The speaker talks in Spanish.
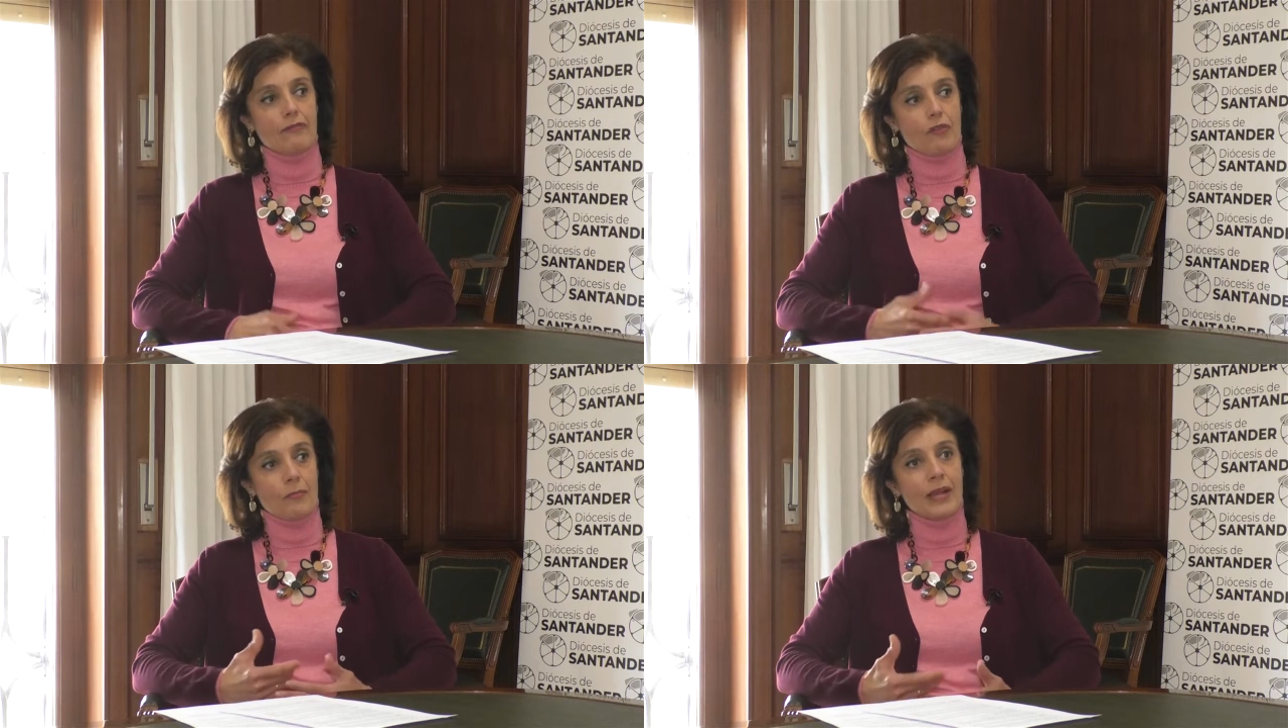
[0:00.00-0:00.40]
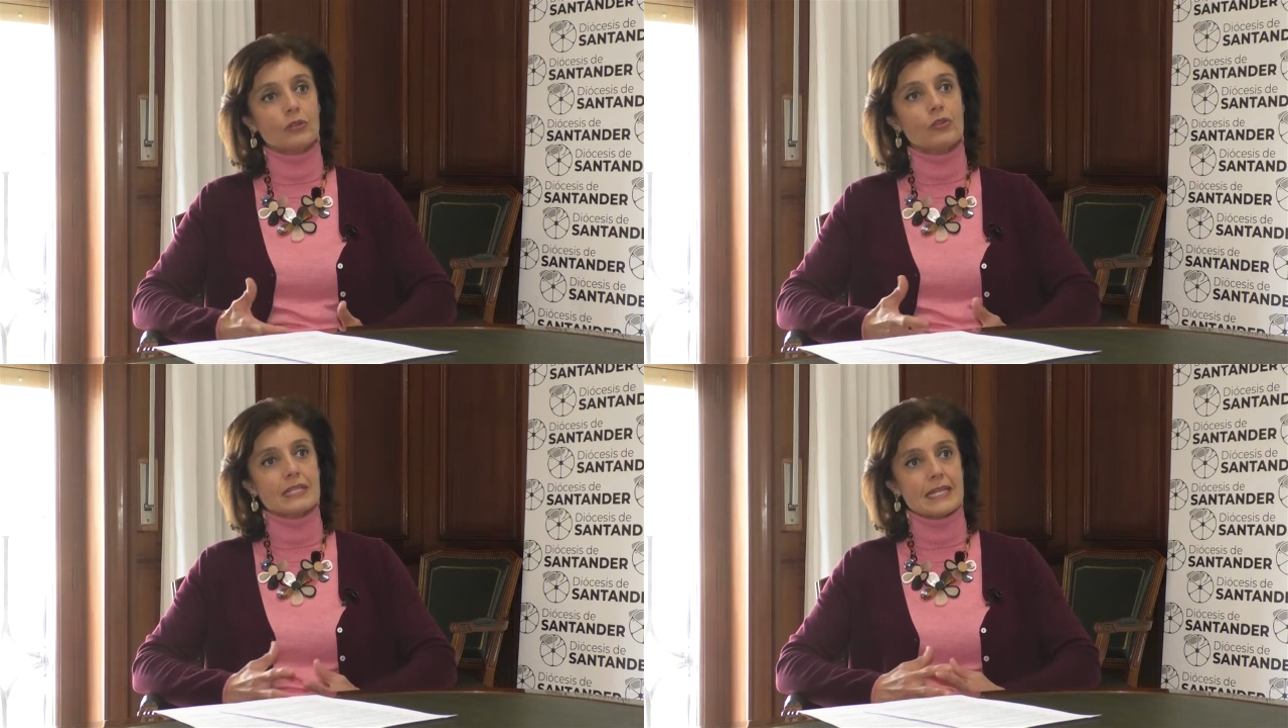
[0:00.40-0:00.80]

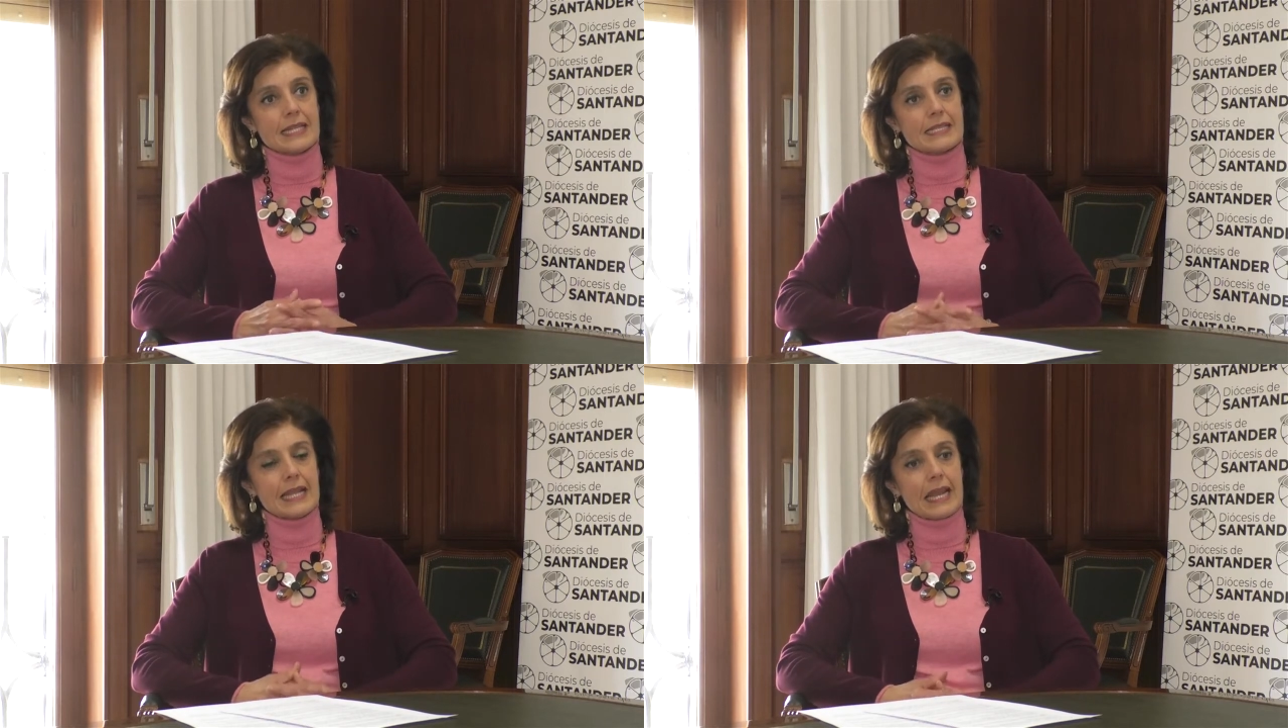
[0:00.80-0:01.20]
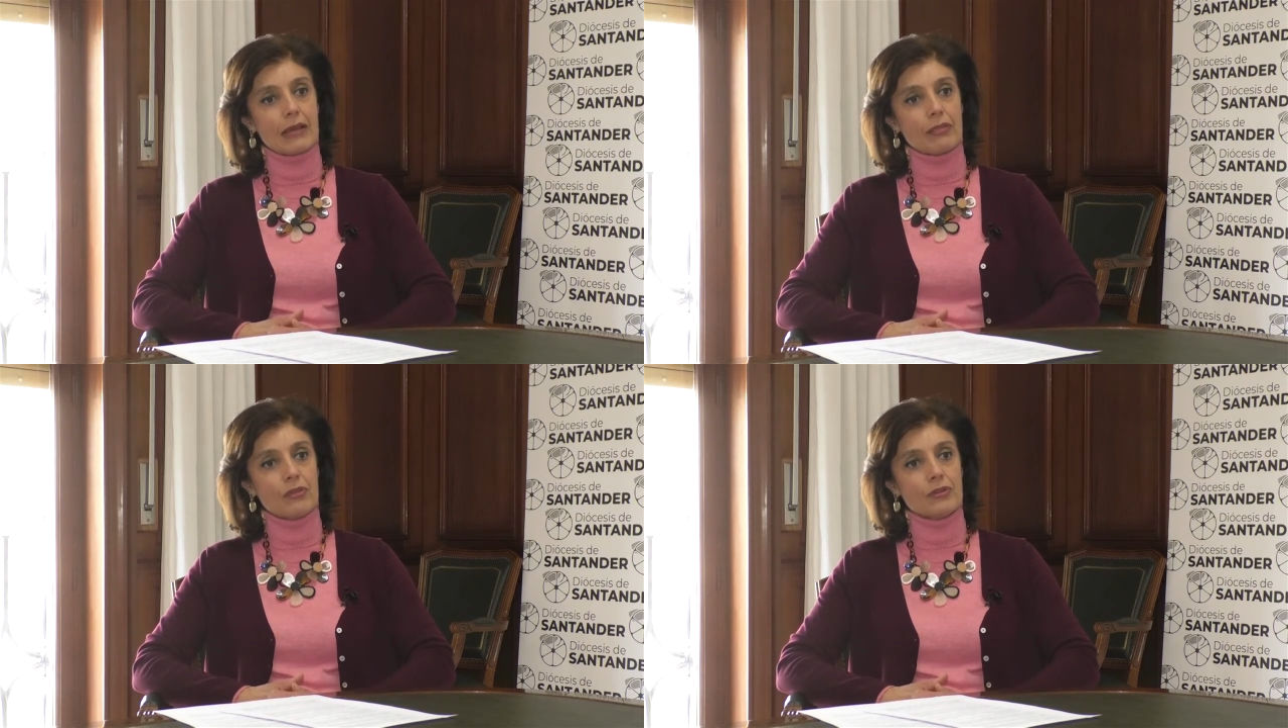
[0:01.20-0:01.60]
formar todas estas
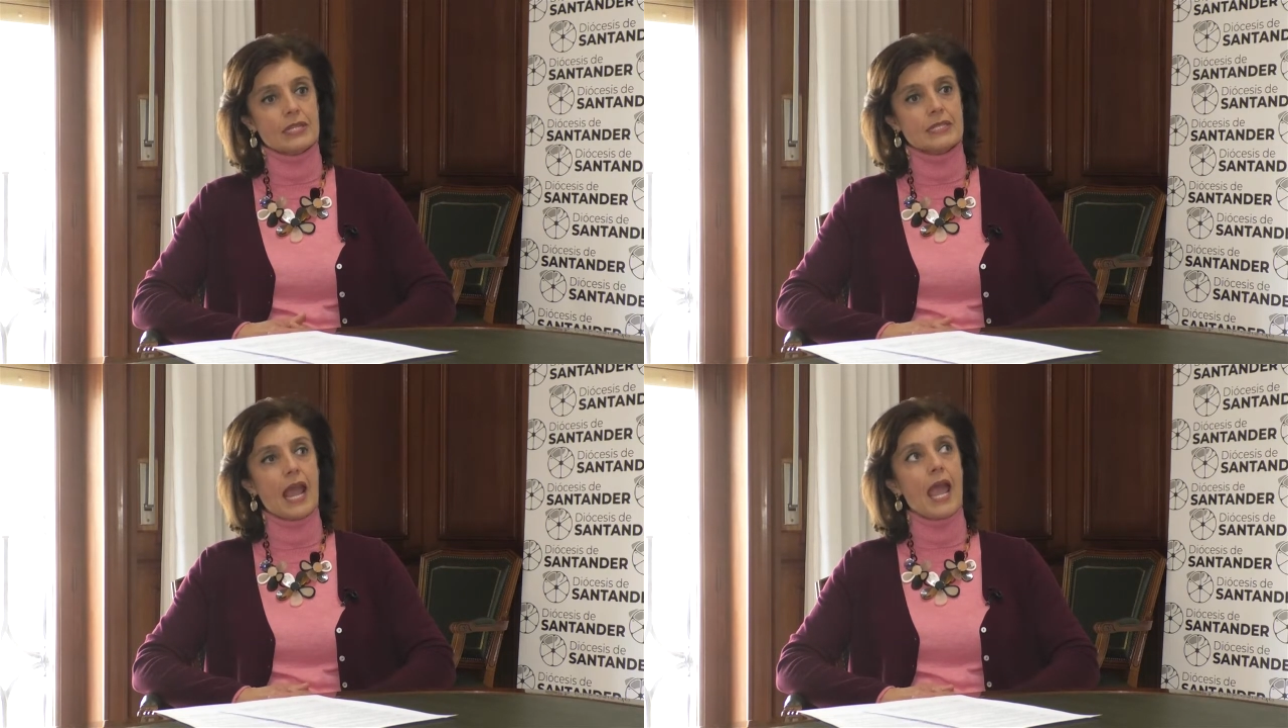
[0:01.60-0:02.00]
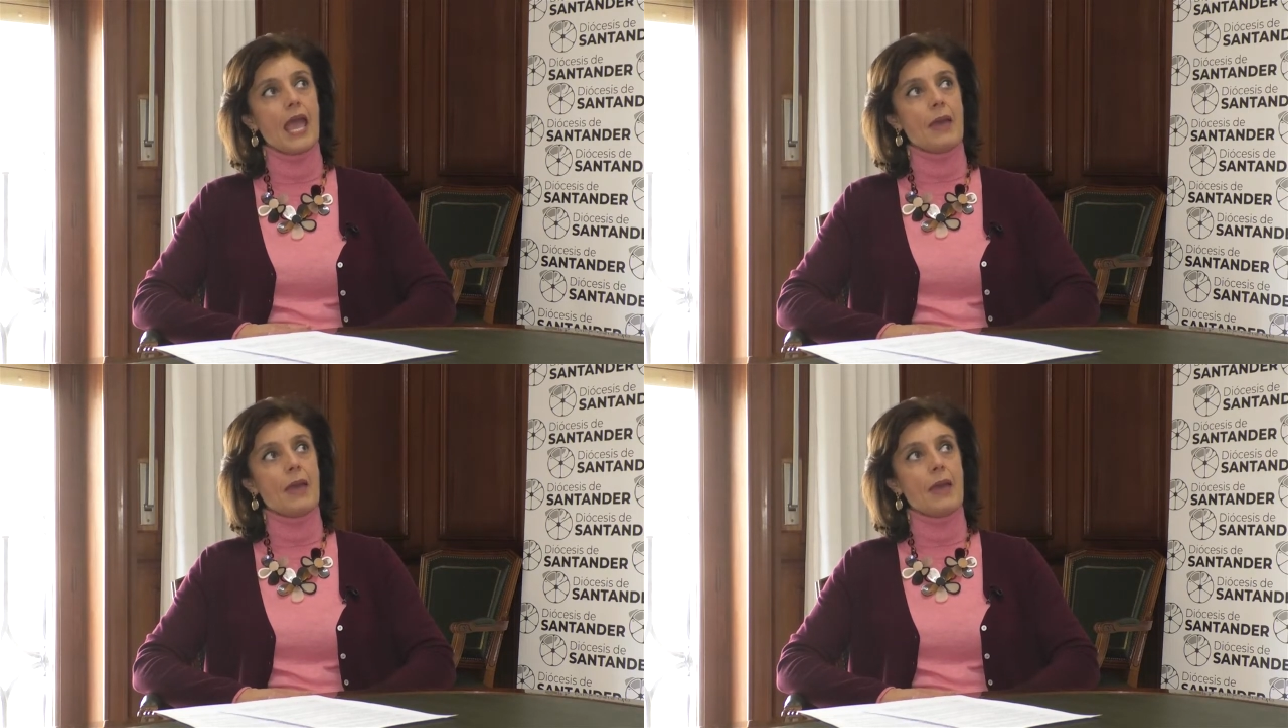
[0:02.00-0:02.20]
delegaciones